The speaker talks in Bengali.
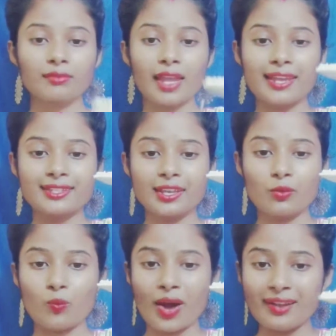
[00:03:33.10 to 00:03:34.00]
এই যে
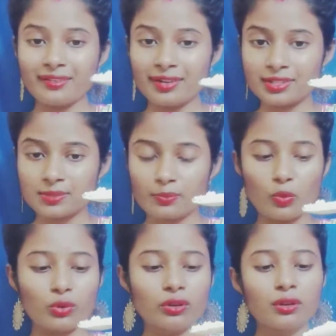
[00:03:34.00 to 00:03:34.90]
ওয়ান
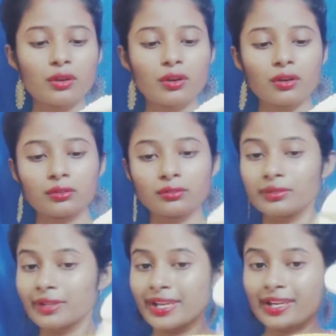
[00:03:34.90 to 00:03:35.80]
স্পুন
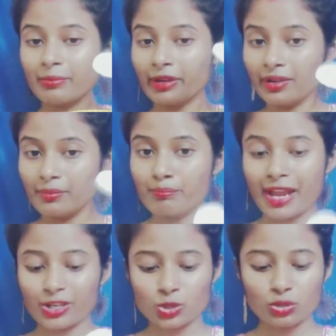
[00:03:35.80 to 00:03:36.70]
নিয়ে নেবে
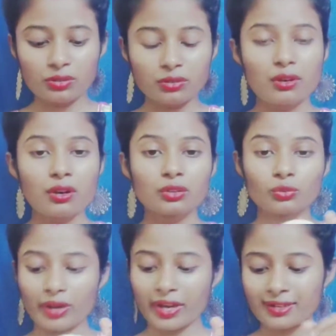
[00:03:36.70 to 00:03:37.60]
বেসন
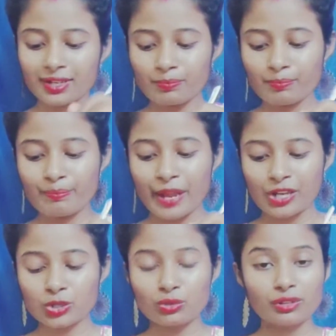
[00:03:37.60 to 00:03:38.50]
তো এটার
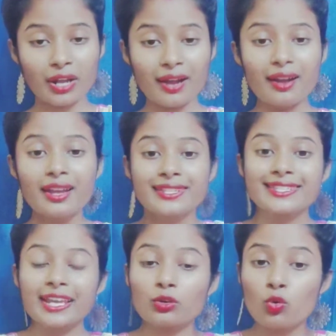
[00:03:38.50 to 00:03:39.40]
বেসনটা
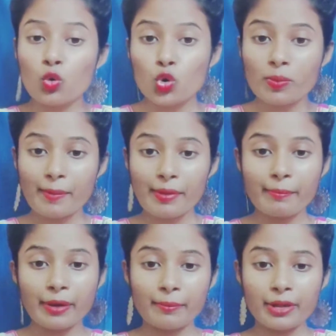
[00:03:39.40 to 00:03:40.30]
যেন কোনোভাবে
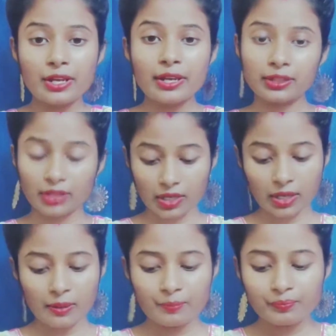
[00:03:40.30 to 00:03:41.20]
বাবল না
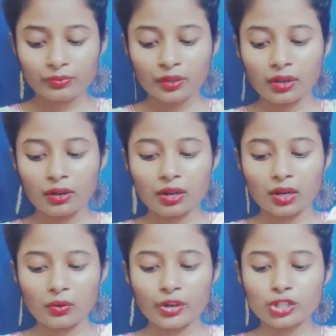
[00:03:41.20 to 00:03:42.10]
থাকে
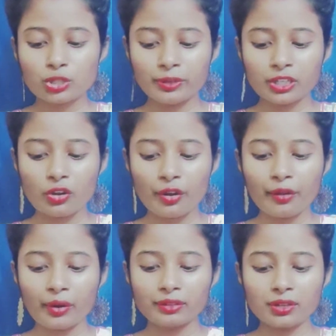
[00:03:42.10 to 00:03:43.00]
অনেক সময় কি হয়
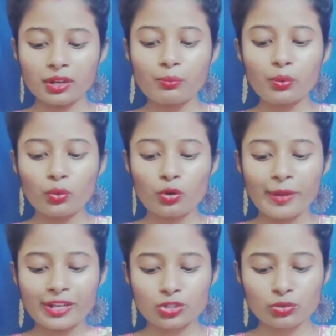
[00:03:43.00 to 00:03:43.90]
অনেক দিনের পুরনো
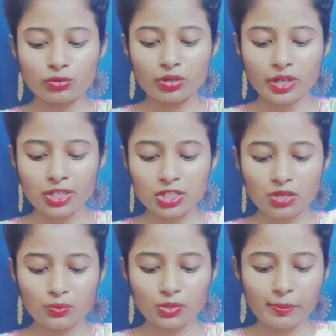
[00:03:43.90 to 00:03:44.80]
বেসন হলে
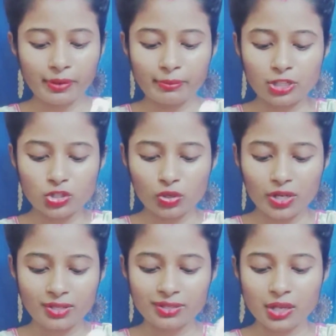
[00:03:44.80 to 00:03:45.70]
সেটার মধ্যে বাবল চলে
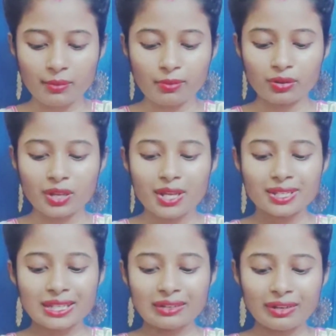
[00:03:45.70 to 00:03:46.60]
আসে এবং
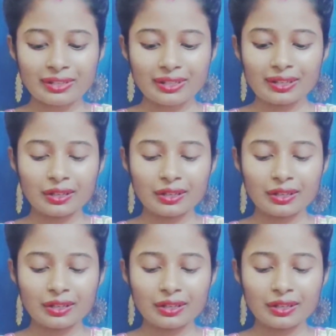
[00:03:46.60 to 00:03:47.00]
সেগুলো একটা